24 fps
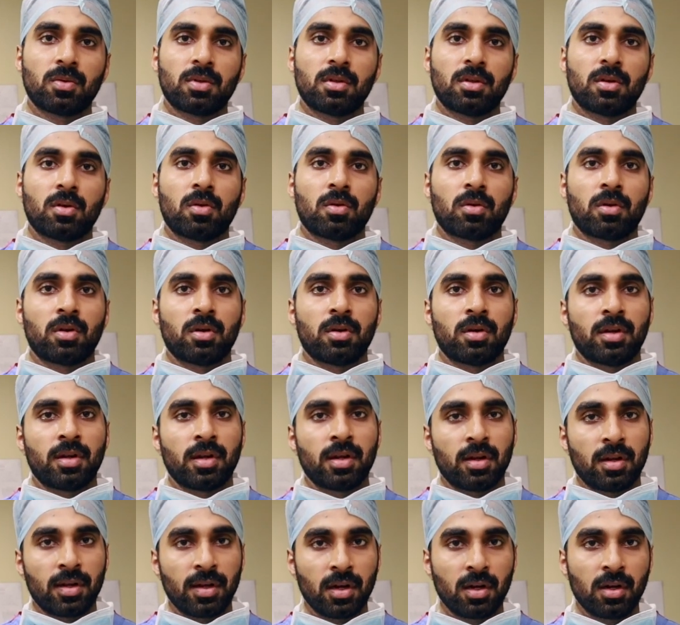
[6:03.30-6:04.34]
வந்து அவங்களோட
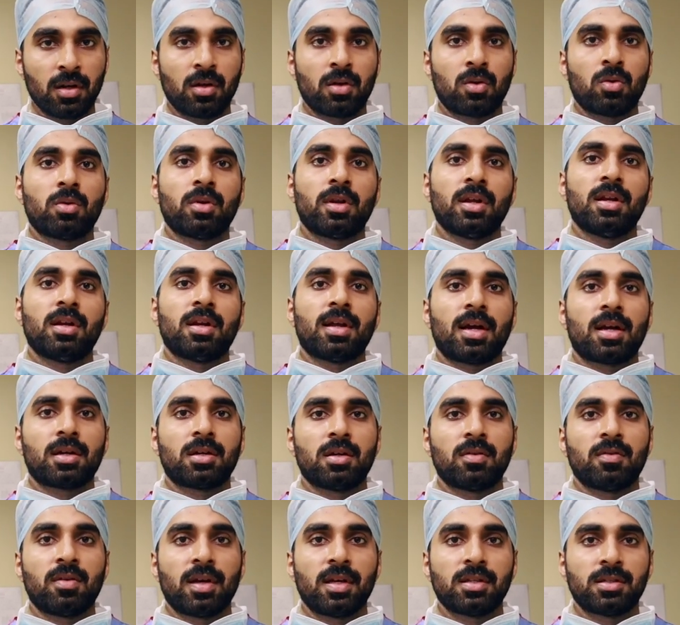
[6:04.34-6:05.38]
ரெ ரெகுலர் ரொட்டீன்
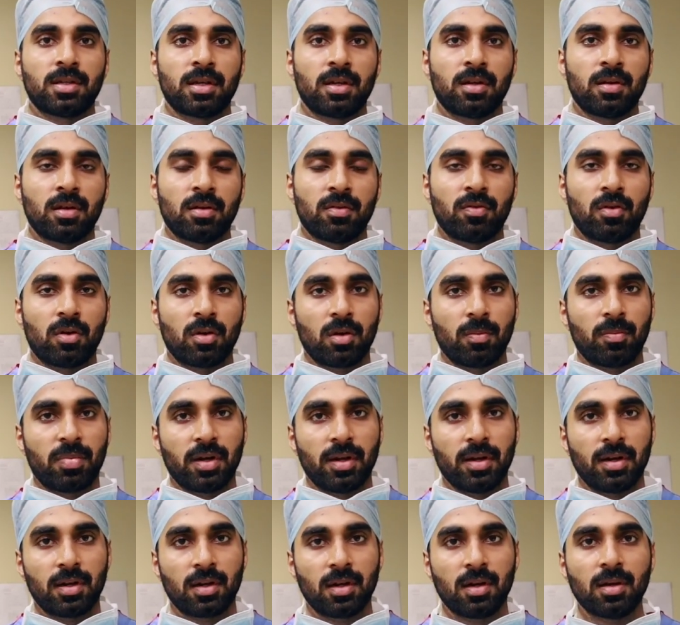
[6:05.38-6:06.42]
ஆக்டிவ் லைஃப் ஸ்டைலில் ஃபாலோ
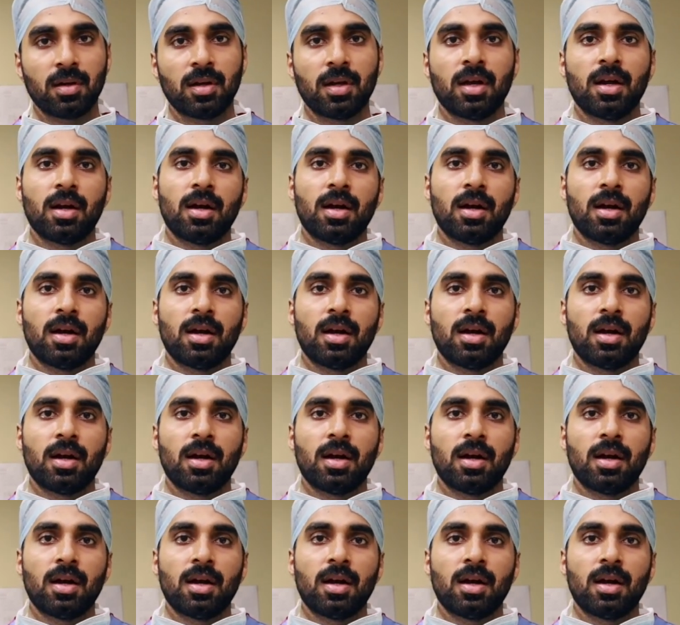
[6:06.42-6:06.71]
பண்ணிக்கலாம்